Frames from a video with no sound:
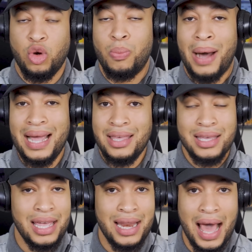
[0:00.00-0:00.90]
Joe
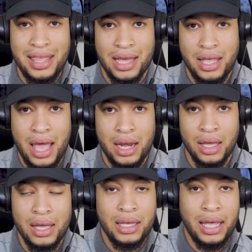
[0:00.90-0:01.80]
Biden, que nadie
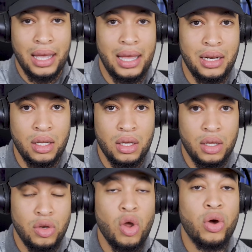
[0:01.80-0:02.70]
quiere, que él
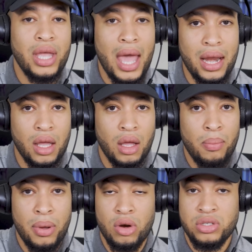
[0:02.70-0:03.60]
no
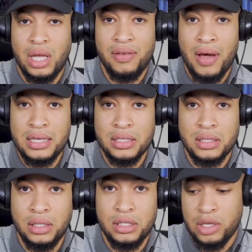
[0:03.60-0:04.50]
quiere. Pero los talibanes
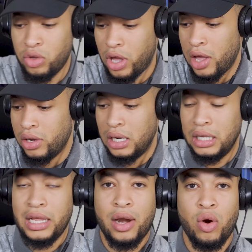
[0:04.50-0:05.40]
están diciendo que hay una
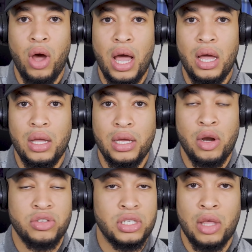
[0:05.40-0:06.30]
línea roja,
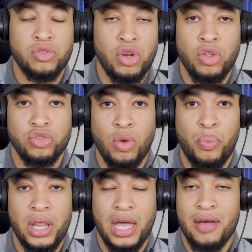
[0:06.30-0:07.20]
que los Estados Unidos no
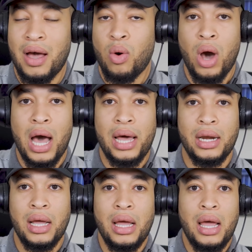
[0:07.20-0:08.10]
pueden
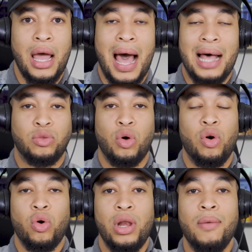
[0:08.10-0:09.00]
evacuar a
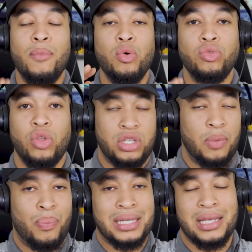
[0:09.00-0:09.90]
todo el mundo
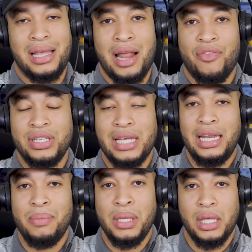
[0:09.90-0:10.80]
si pasa de la fecha
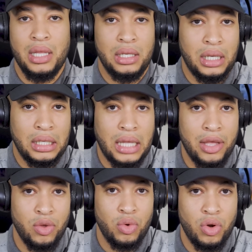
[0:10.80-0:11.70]
límite del
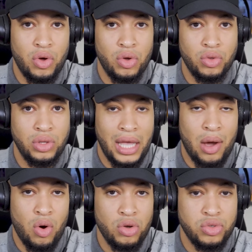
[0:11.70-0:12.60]
31 de
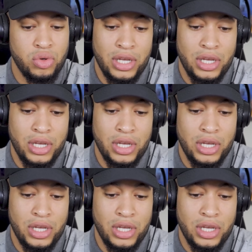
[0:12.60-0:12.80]
agosto.